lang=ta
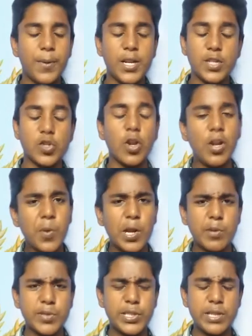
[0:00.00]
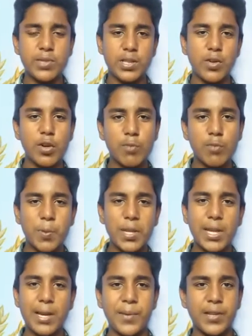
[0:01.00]
இப்ப நான் சொல்ல போற விஷயம் வந்து ஒரு
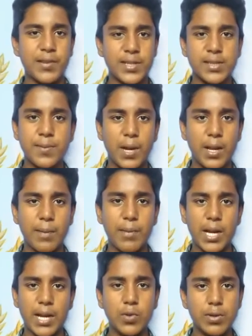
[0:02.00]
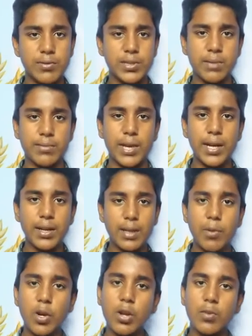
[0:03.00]
முப்பது நாற்பது வருஷ பழமையான ஒரு விஷயம் தான்
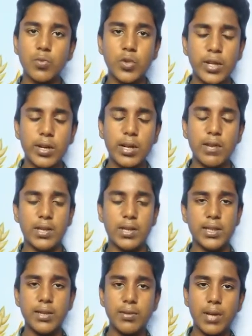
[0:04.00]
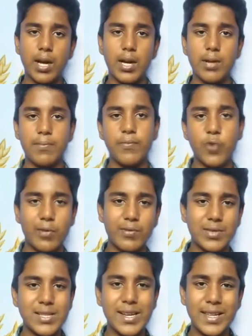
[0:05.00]
நம்மளோட முன்னோர்கள் வந்து ஒரு
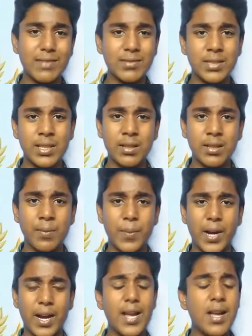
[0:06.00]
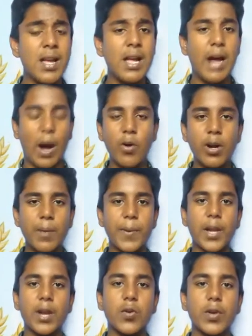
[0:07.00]
விவசாயதான் தான் வந்து இருந்திருப்பாங்க அவங்க
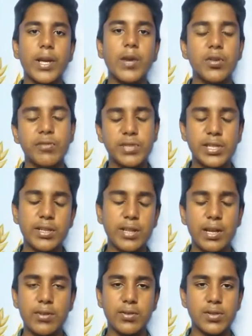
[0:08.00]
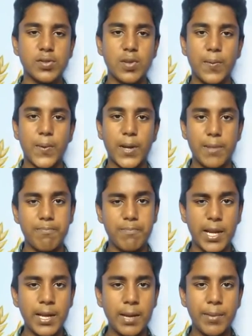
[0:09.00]
பண்ணக்கூடிய ஒரு விஷயம் தான் நான் வந்து சொல்ல போறேன்
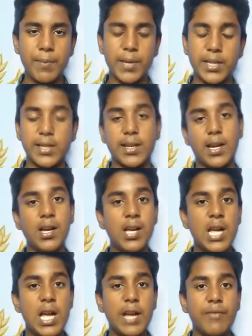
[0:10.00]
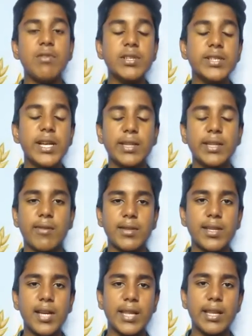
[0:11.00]
என்ன அப்படின்னு பாத்தீங்கன்னா விவசாயத்துக்கு
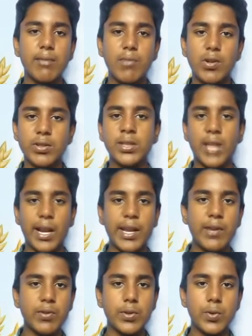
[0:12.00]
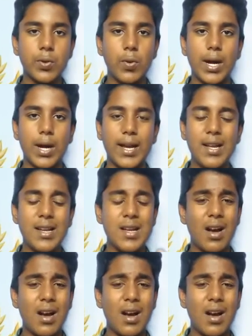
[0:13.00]
வந்து அதிகமா வந்து தண்ணி வந்து விடுவாங்க